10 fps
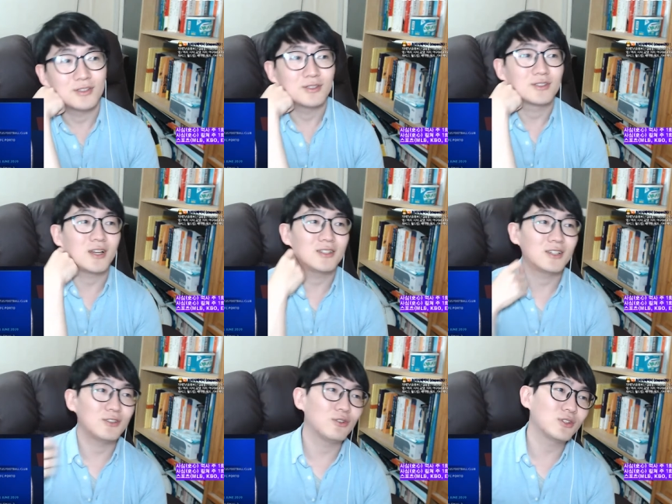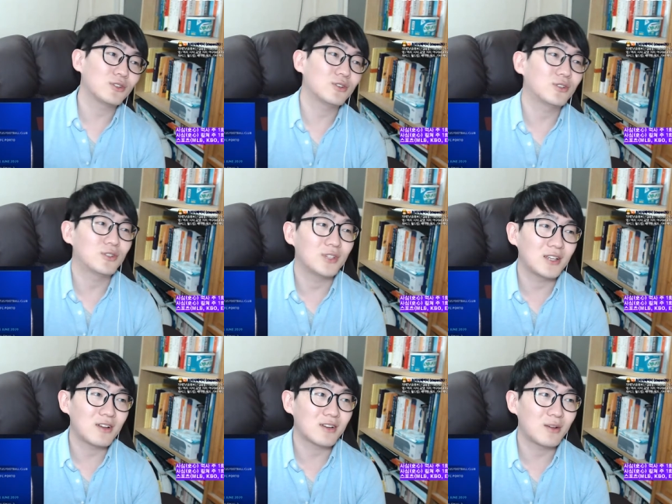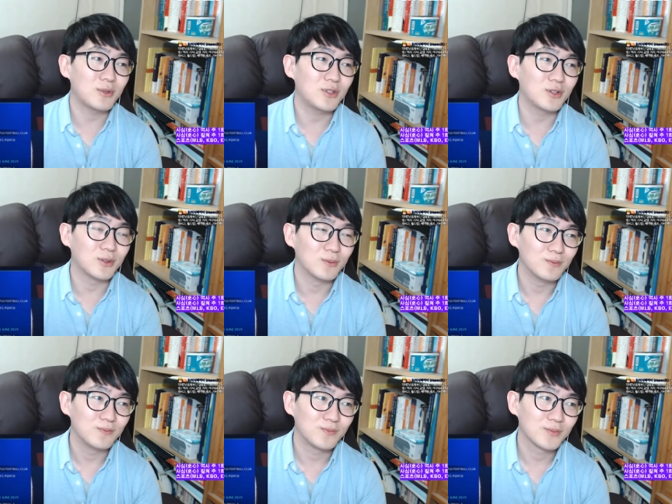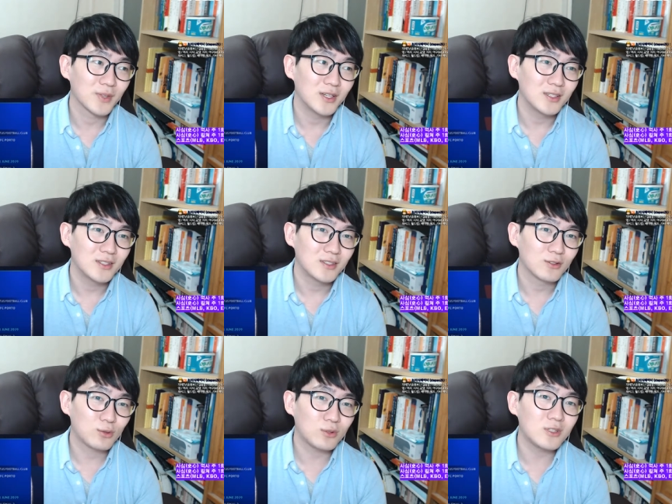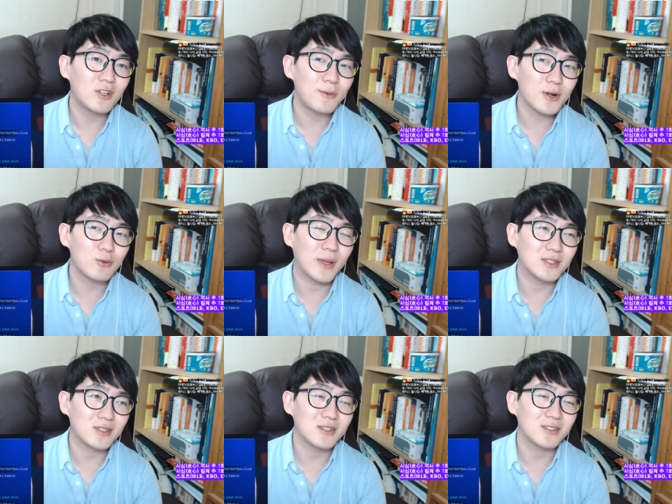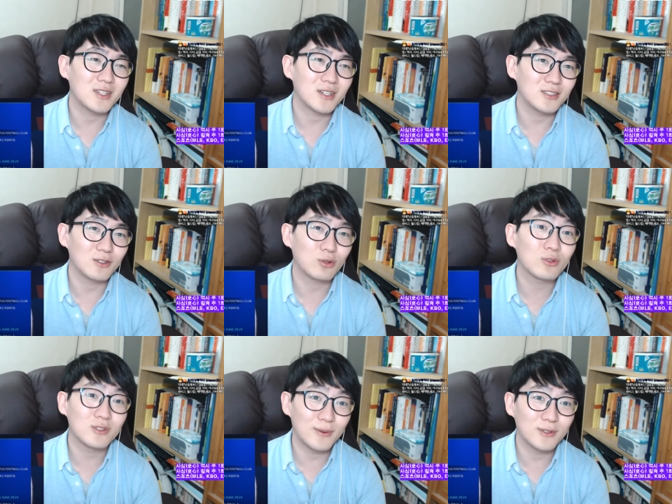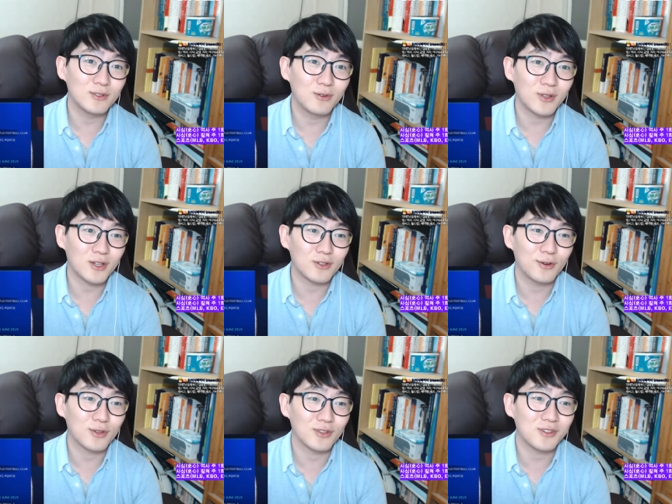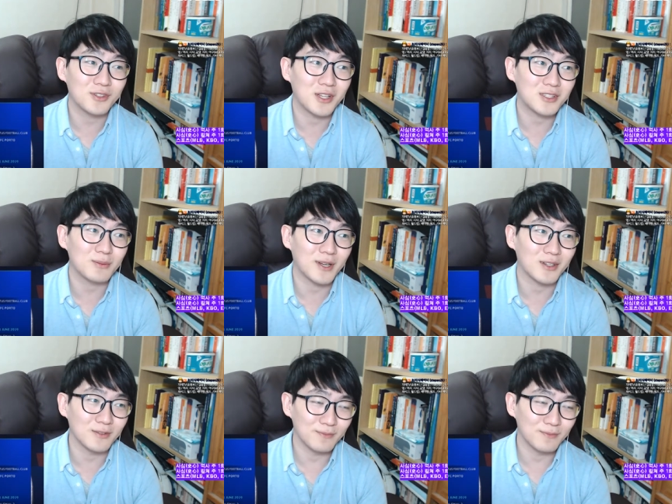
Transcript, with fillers: 자 이제 여기서 예상을 하면요. 토트넘하고 맨시티는 제가 이제 토트넘 응원하기로 결정이 됐지만